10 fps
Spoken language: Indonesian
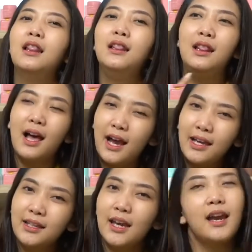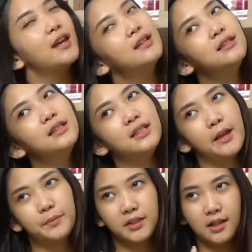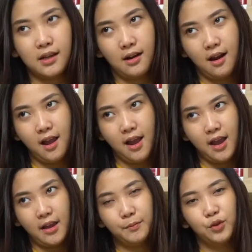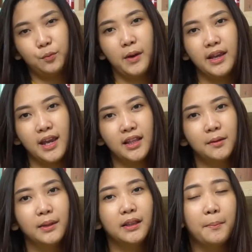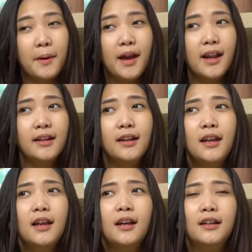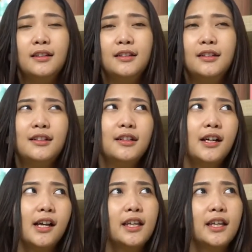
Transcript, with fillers: like, and subscribe supaya teman-teman uh,